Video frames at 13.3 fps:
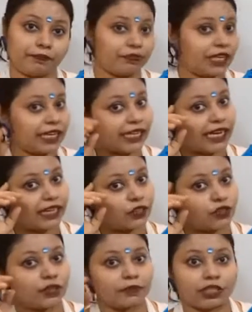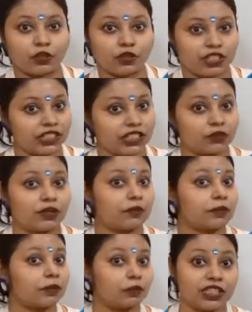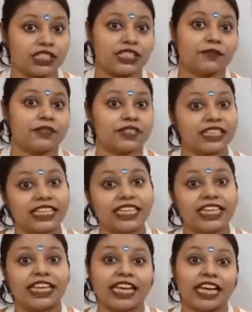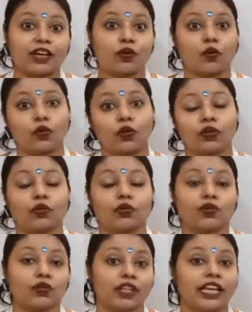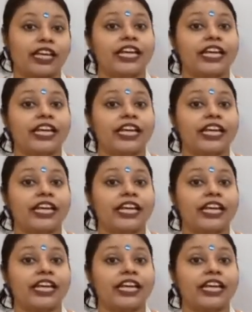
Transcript: এটা আগে যদি আমরা একটু চিন্তা করি আমরা বলেছিলাম যে কি কেন কখন কোথায়